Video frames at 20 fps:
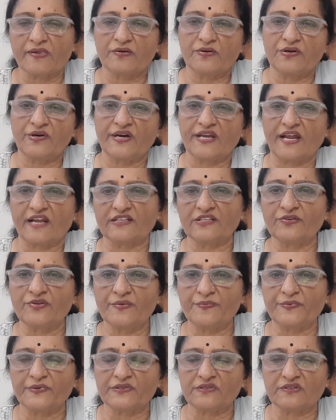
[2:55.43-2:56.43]
ఓహో అని
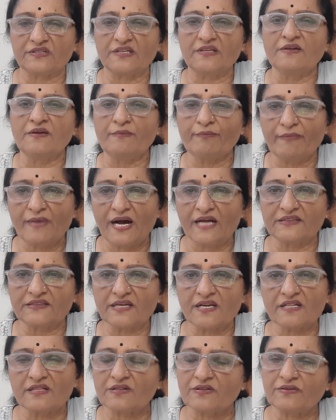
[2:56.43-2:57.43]
అర్థమైపోతుంది
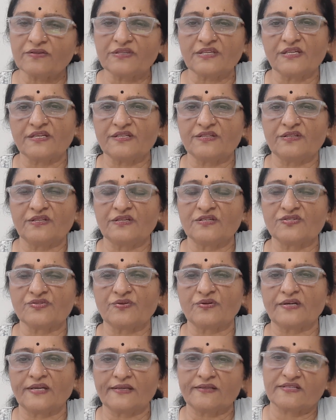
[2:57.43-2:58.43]
మాత్రలతో తిన్
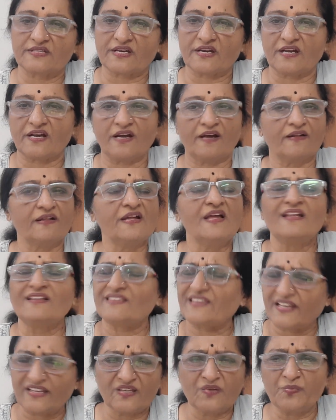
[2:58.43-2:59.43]
తీసుకోండి చక్కగా
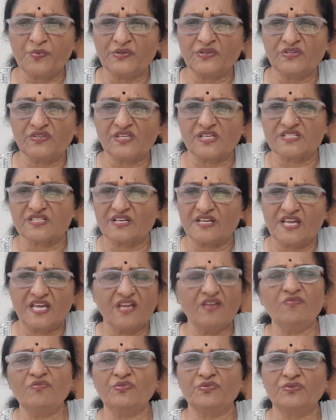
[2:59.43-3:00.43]
తగ్గిపోతుంది అసలు
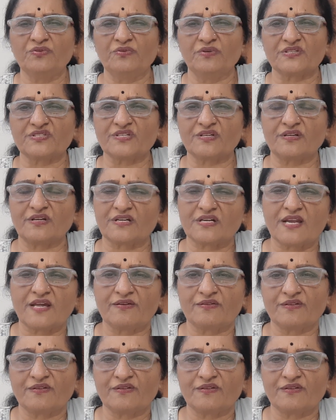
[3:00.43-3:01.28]
ఏం వద్దు అసలు ఎట్లా